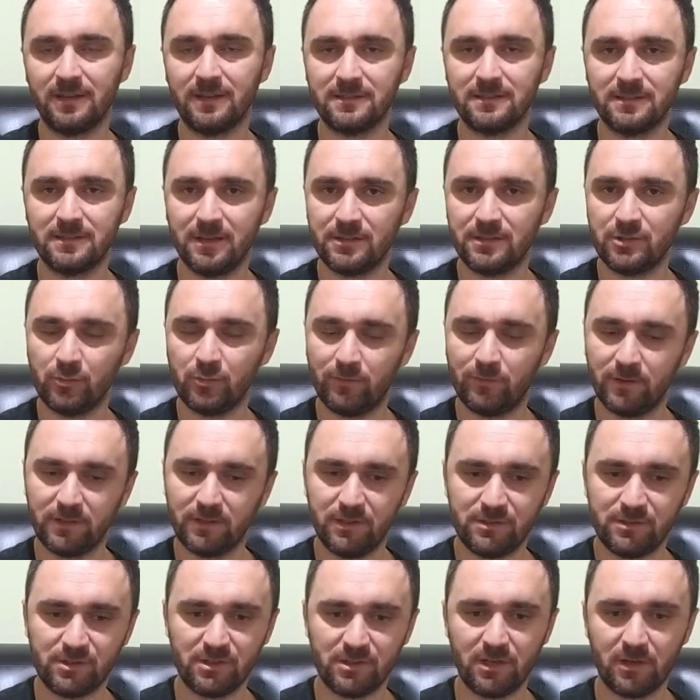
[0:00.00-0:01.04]
Araya sadece ufak
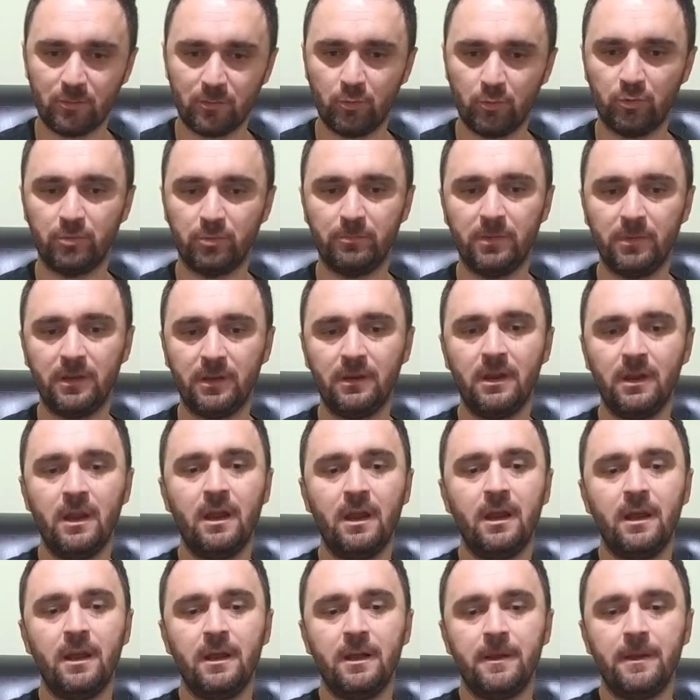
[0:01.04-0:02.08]
geçişler koydum ben.
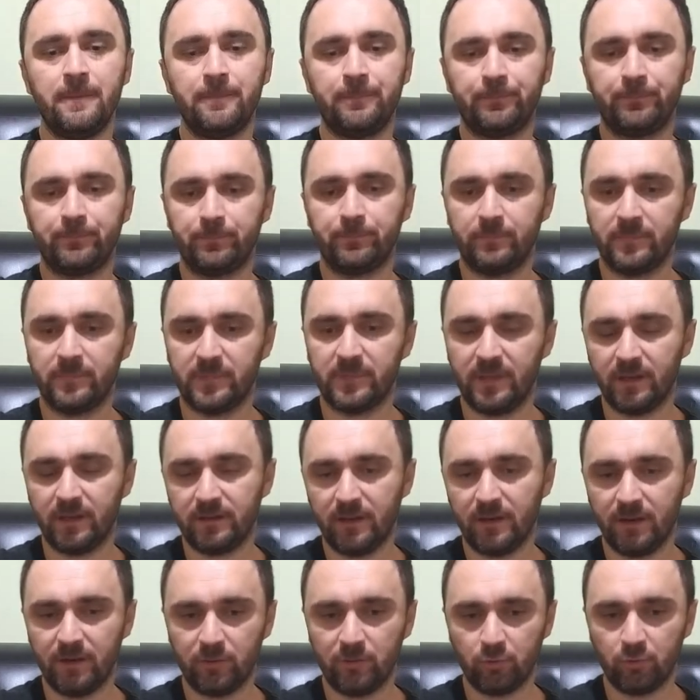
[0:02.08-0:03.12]

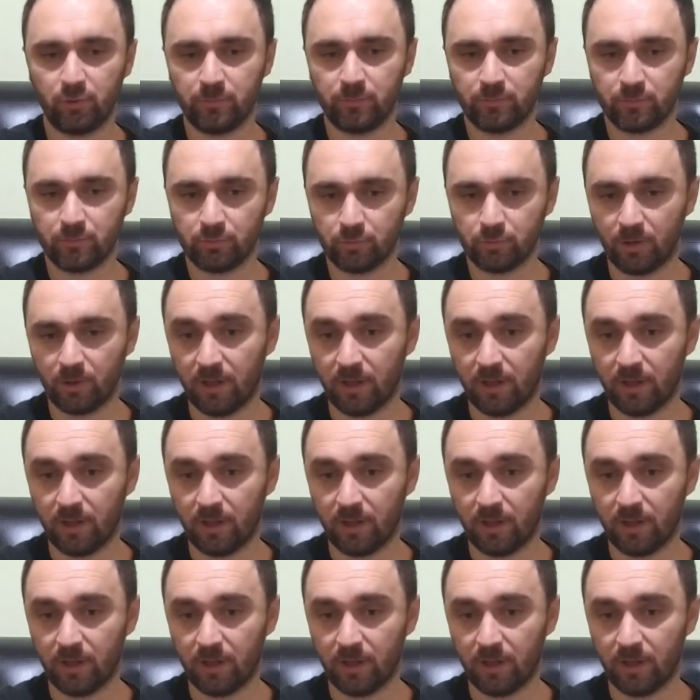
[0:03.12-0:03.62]
Tekrar ediyorum.